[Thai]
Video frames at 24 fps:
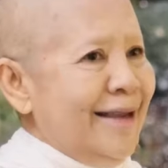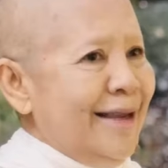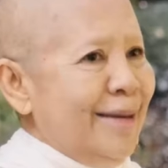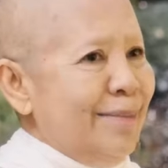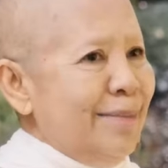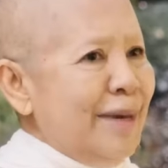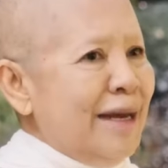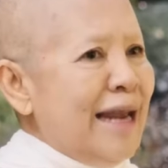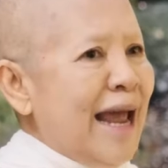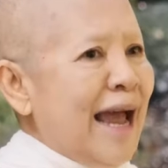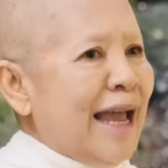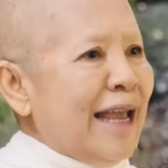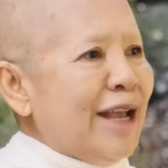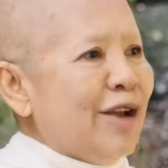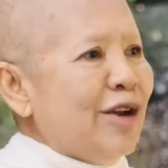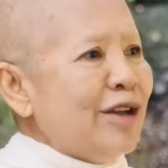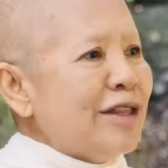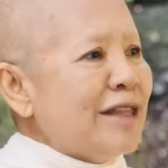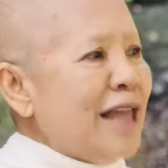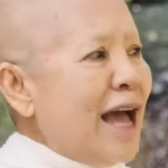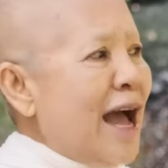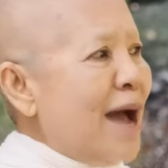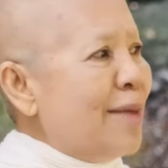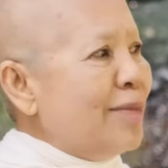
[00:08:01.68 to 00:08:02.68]
เมื่อใดก็
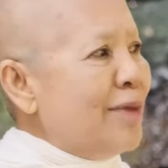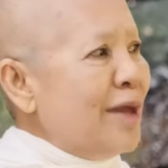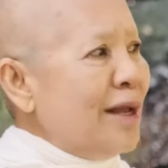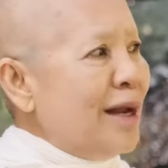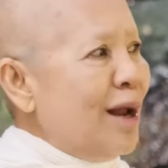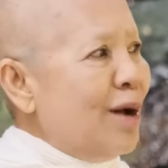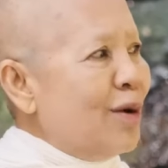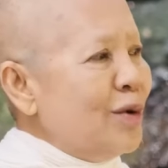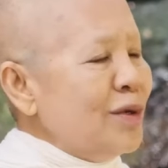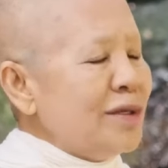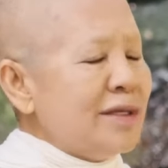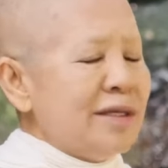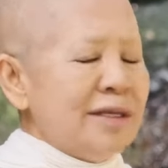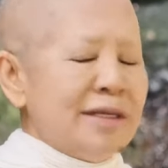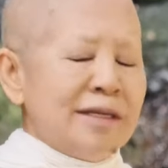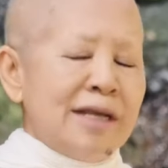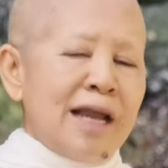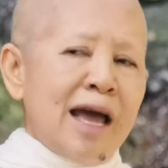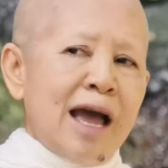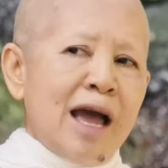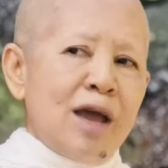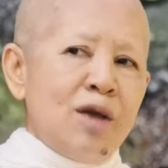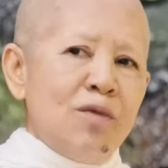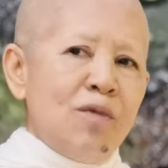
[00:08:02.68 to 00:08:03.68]
ตามที่เรารู้สึก
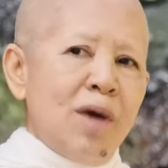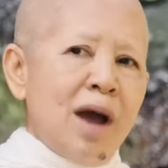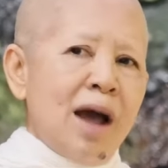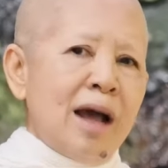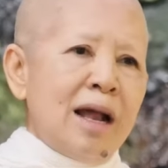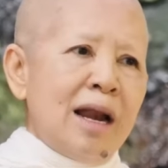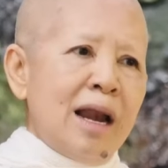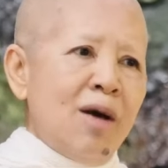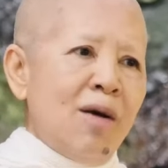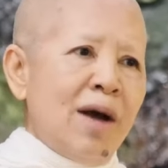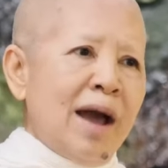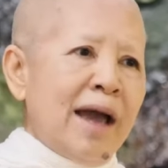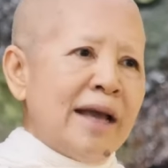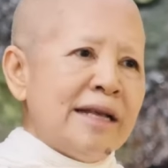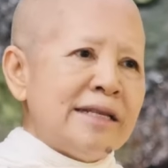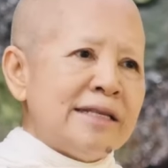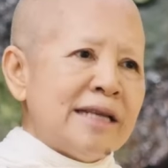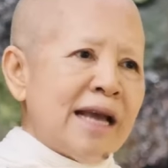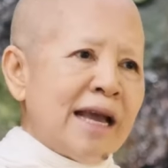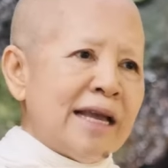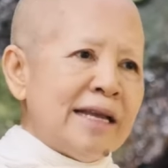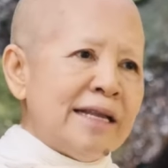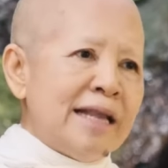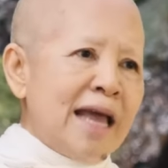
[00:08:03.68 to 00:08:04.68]
ได้ว่าเราหาย
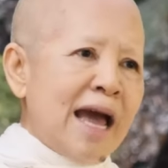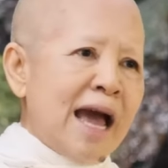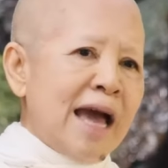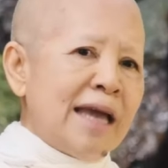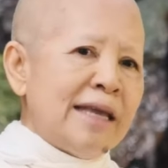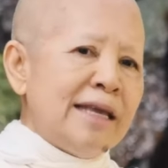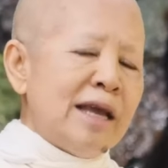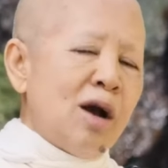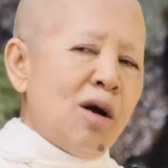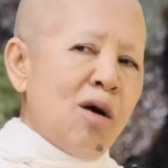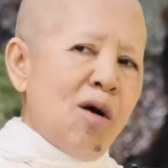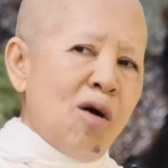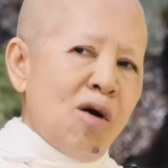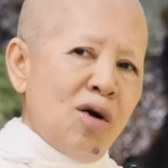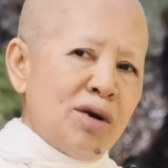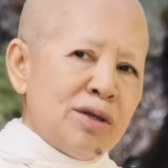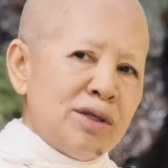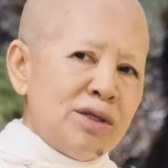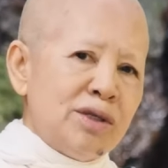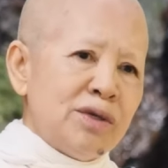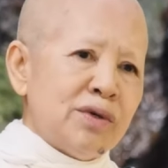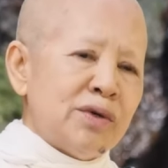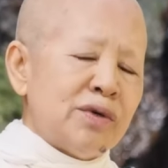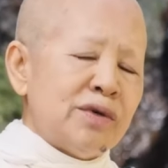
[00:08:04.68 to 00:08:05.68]
ใจได้อย่างอ่อน
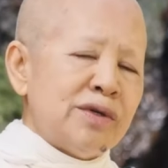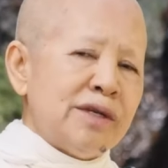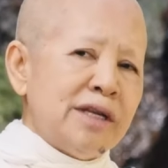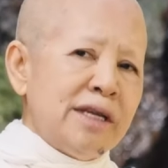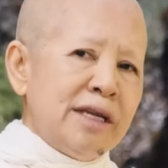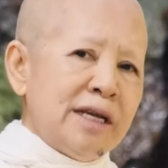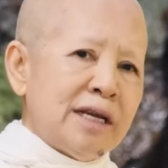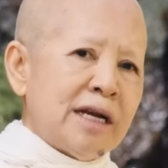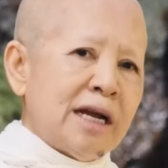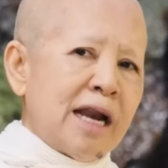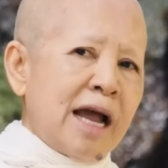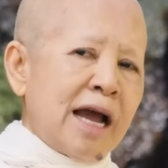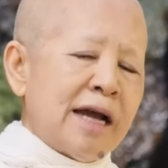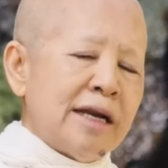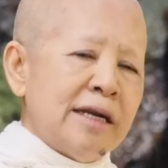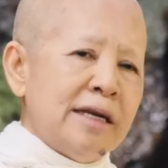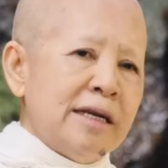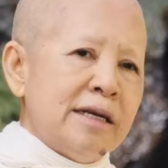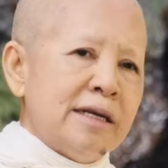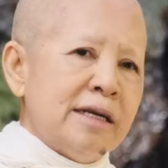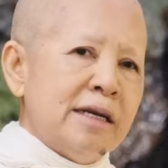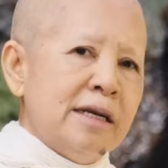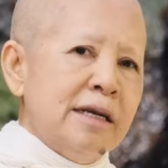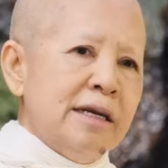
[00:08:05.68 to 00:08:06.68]
โยนอีกครั้งห
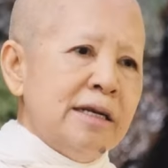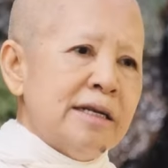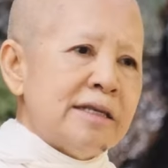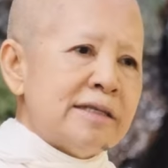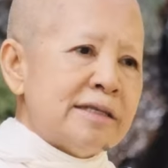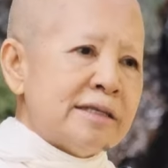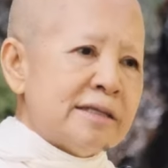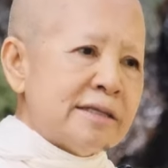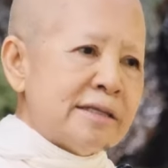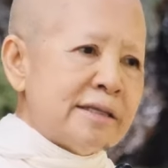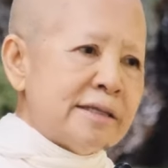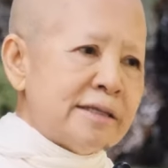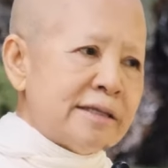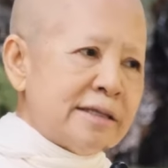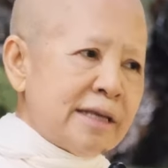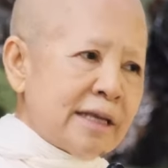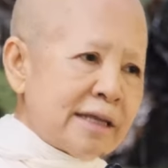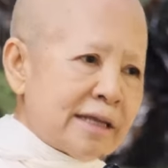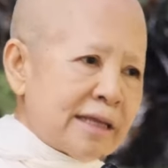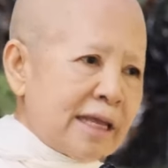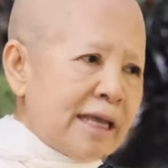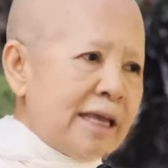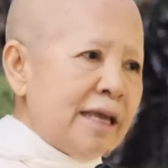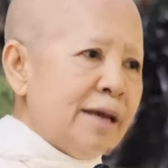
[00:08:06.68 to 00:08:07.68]
นึ่งส
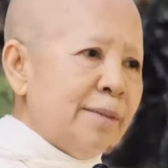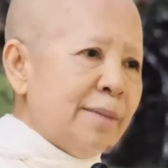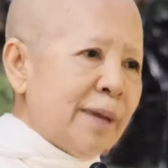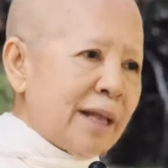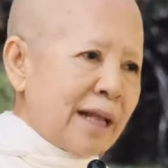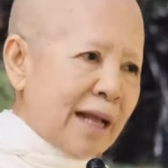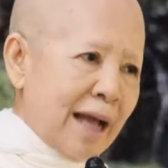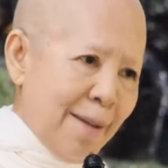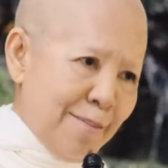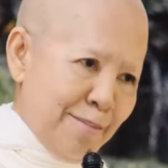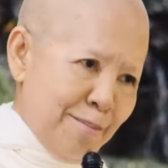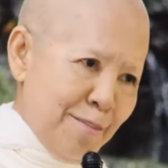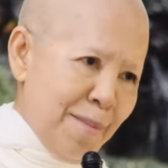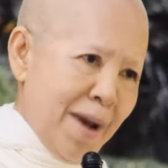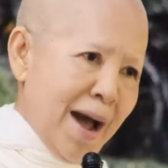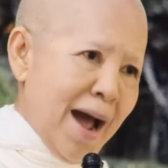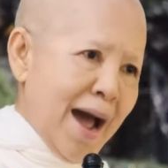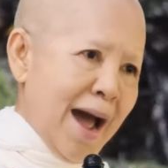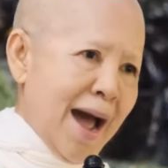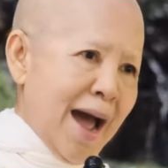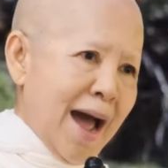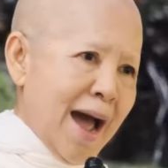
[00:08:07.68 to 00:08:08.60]
ติมันกลับมา